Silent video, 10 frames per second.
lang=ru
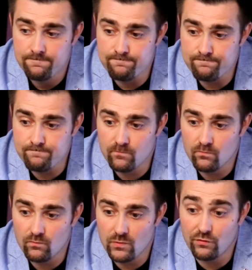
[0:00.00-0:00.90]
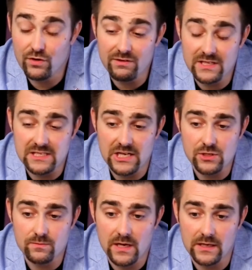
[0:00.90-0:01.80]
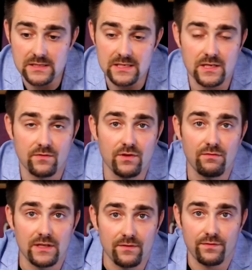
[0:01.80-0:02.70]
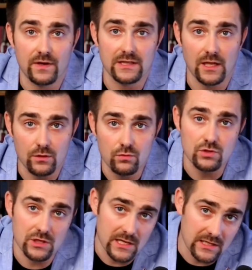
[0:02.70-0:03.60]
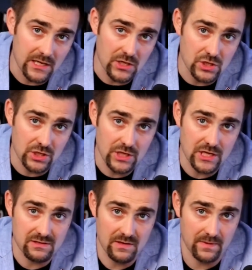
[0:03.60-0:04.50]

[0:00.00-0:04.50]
выводы, скажем так, из этих выводов оттолкнуться для дальнейших действий.